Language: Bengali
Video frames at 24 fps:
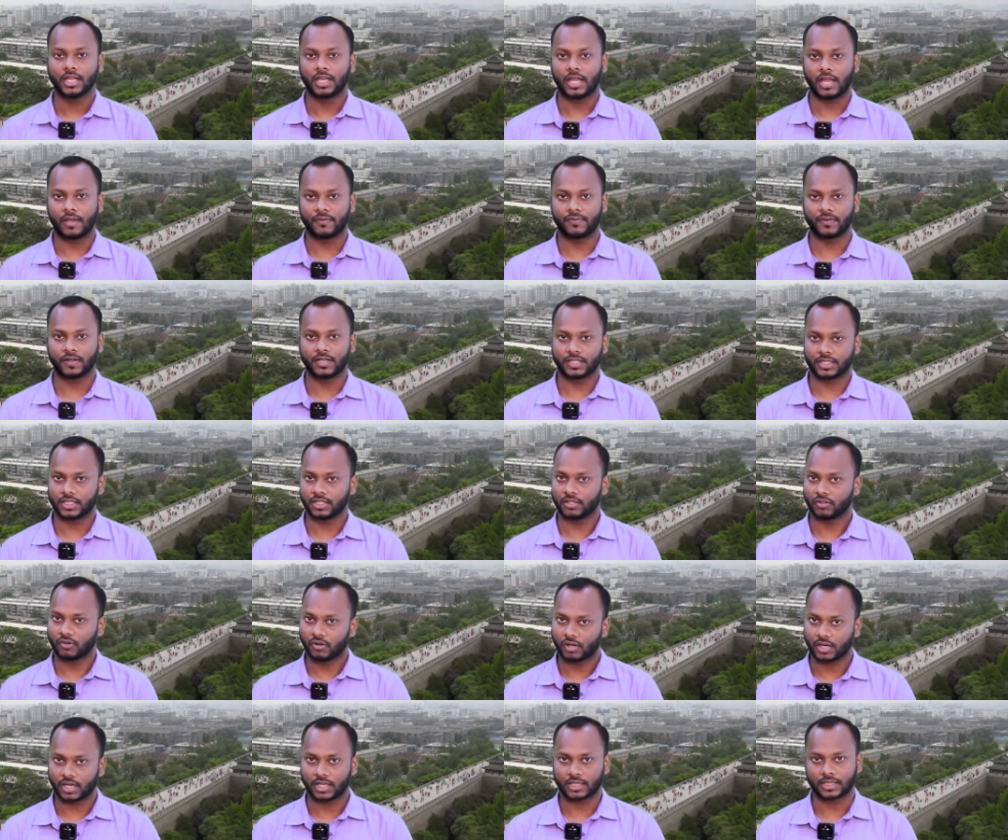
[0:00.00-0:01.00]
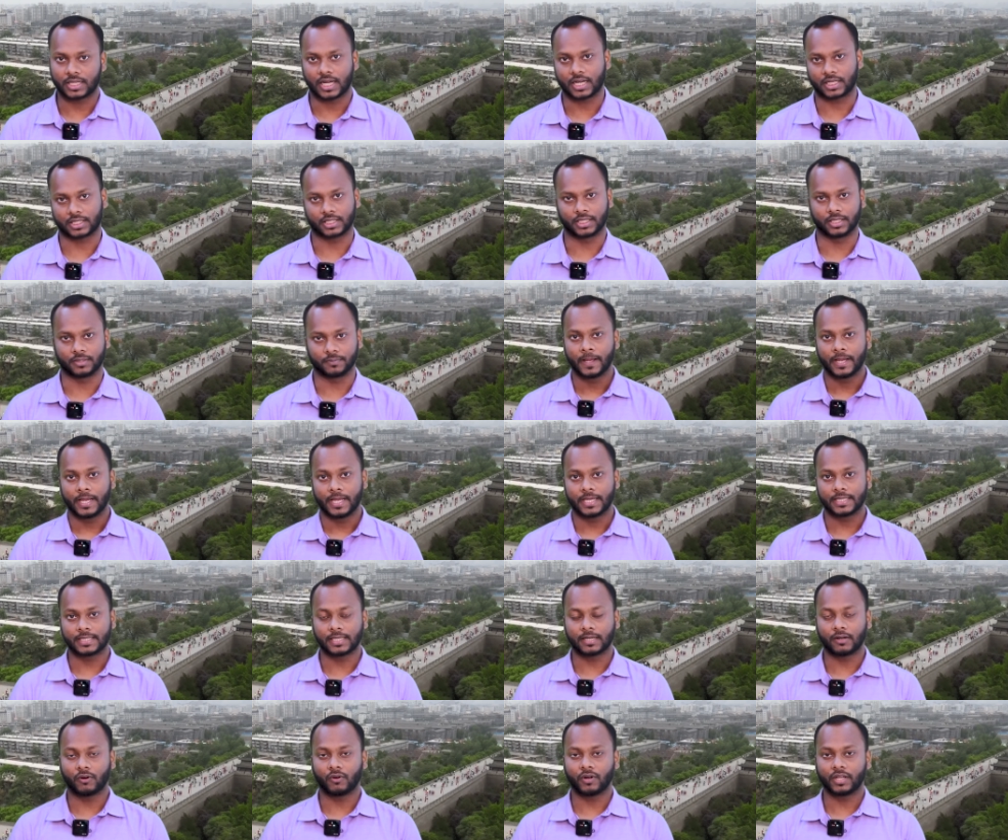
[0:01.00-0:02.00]
অ্যাফিলিয়েশন করা থাকে
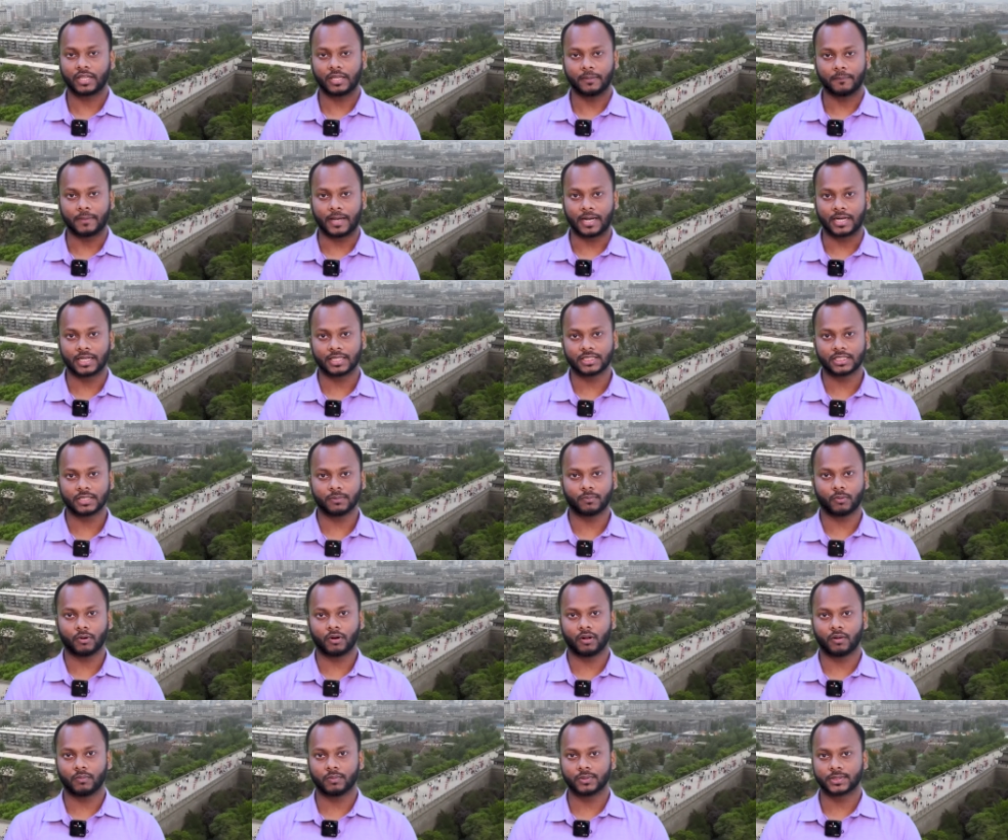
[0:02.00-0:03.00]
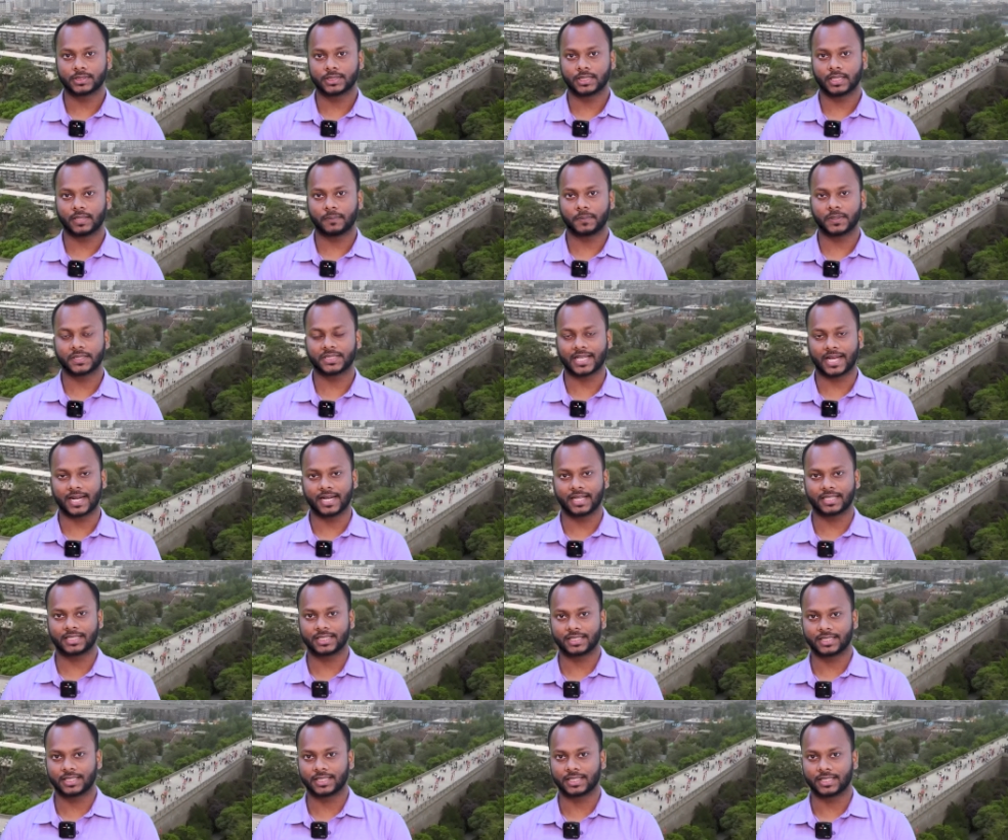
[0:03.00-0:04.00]
এছাড়া অনেকে বাংলাদেশে পড়া অবস্থায় আপনার
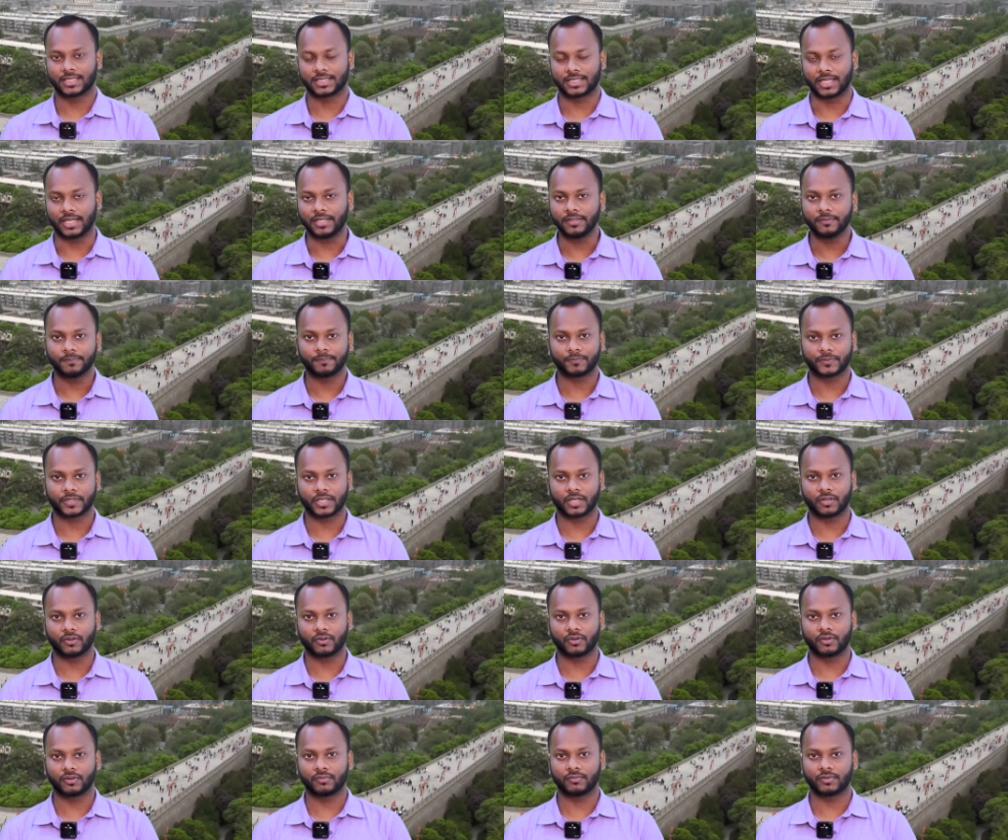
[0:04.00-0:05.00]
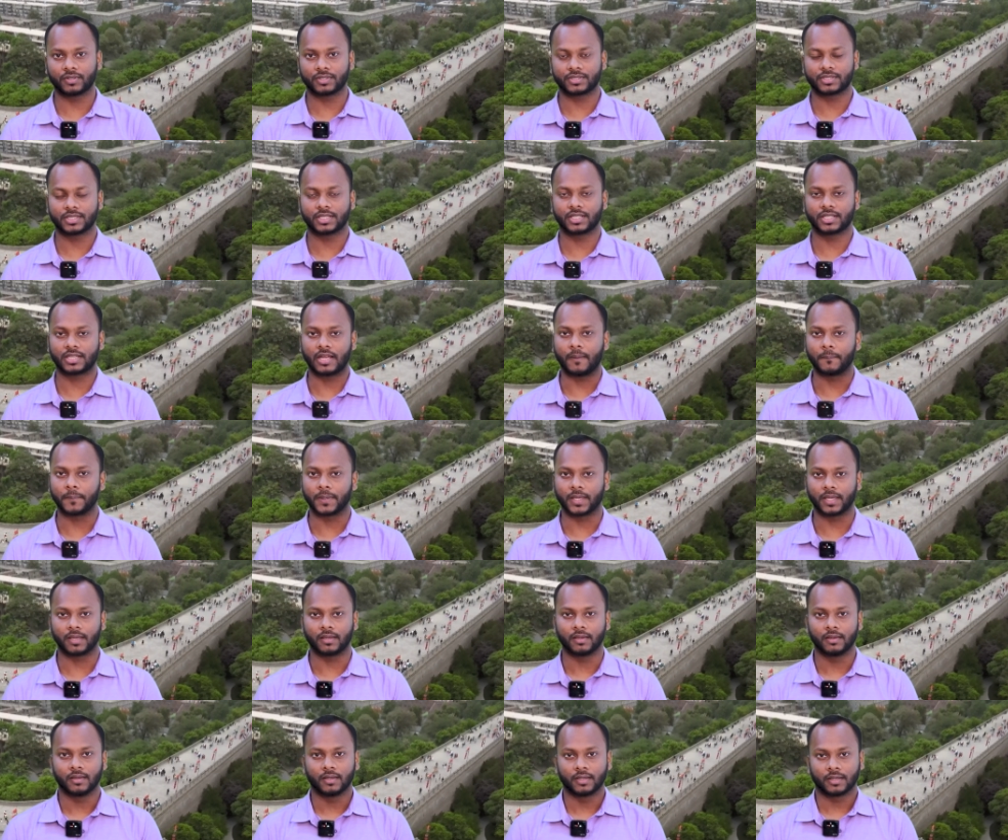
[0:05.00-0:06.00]
চায়নাতে যেতে চাই যে ইউনিভার্সিটিতে আমি
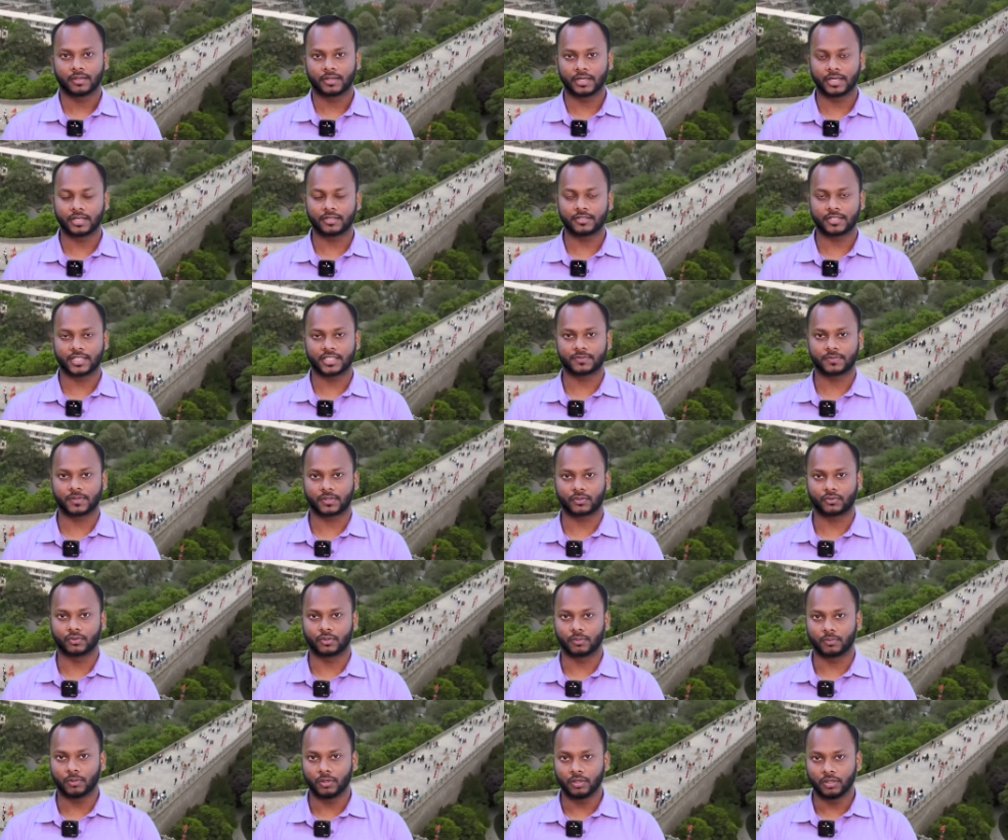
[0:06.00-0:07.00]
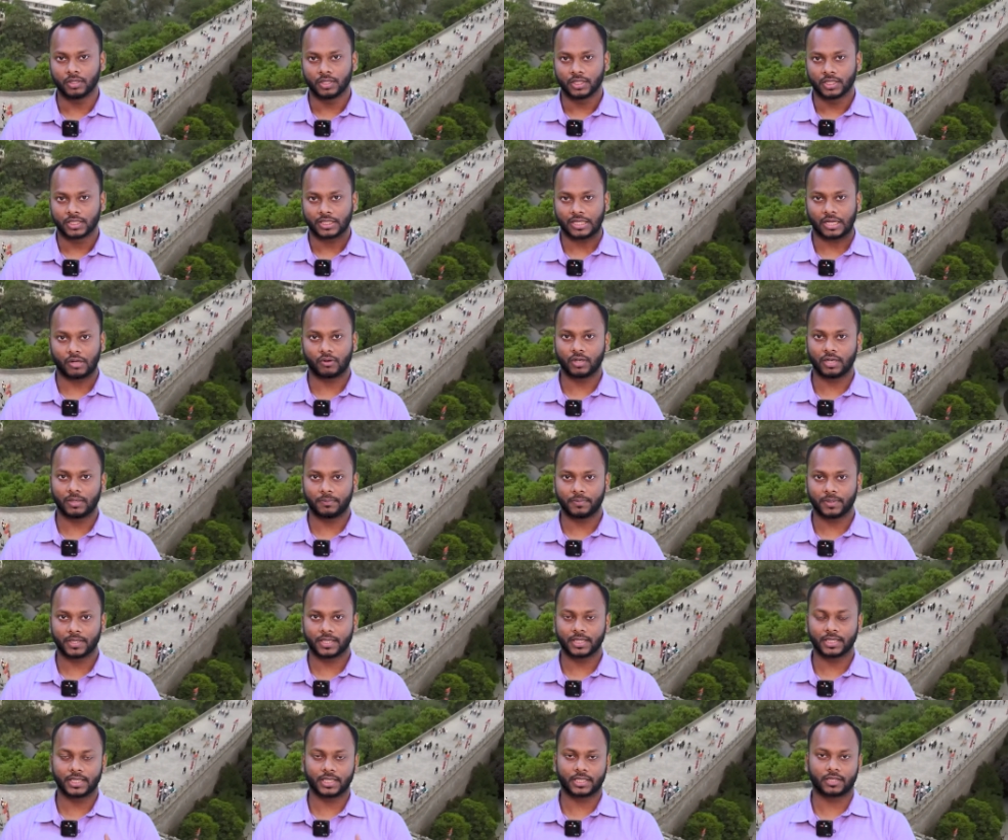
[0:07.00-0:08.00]
ক্রেডিট ট্রান্সফার করব তাহলে
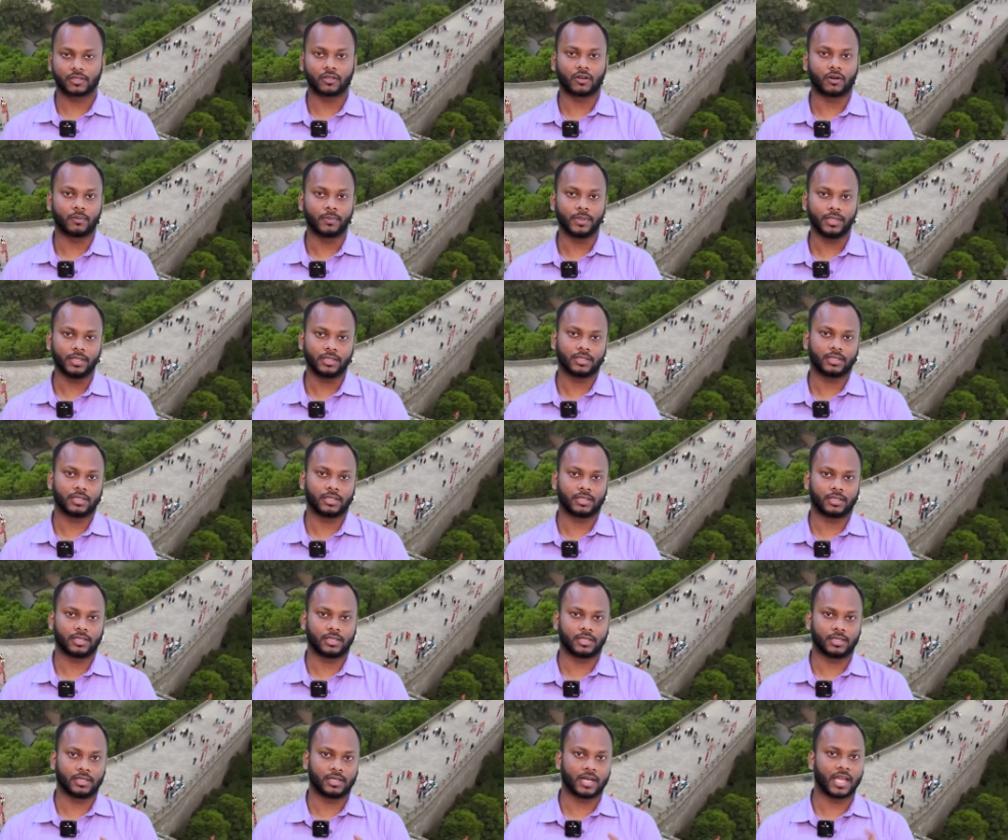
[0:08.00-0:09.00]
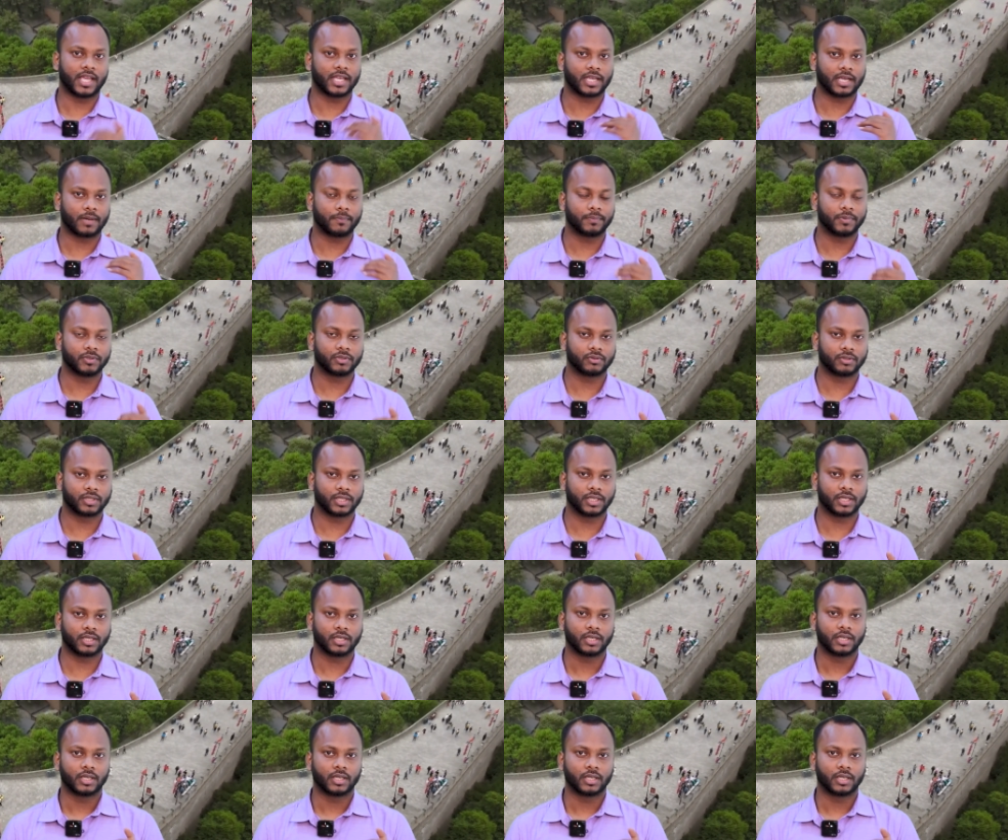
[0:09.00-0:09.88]
আপনাকে দেখতে হবে লাইক আপনি যদি